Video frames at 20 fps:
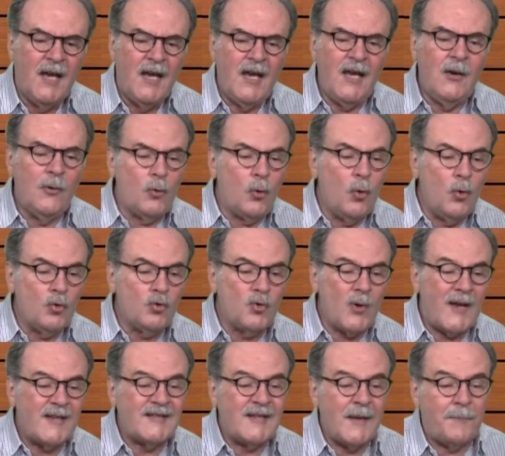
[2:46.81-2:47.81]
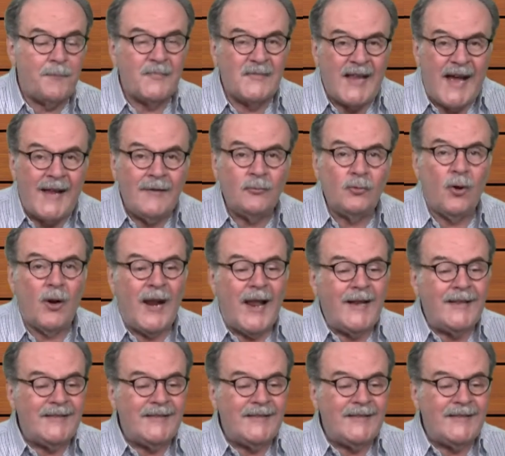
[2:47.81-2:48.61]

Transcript: incluso aceptando la